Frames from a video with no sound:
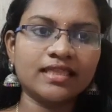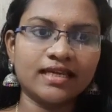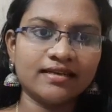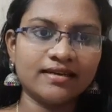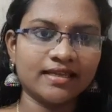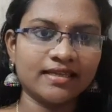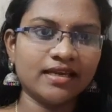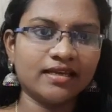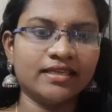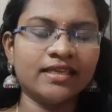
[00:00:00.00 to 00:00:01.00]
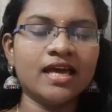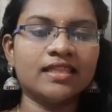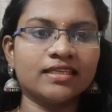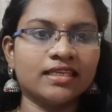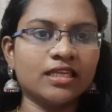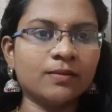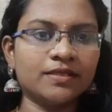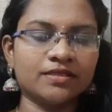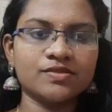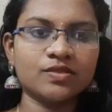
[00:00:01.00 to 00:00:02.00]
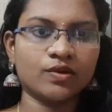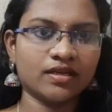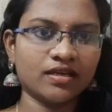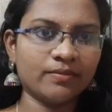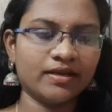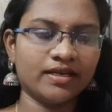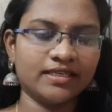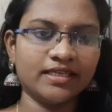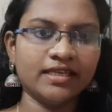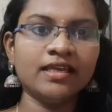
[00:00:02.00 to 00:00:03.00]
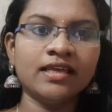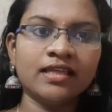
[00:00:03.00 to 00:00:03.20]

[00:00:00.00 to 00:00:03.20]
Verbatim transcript: தலை ட்ரை ஆகி அந்த ஈரப்பதம் சுரக்காம ஆகி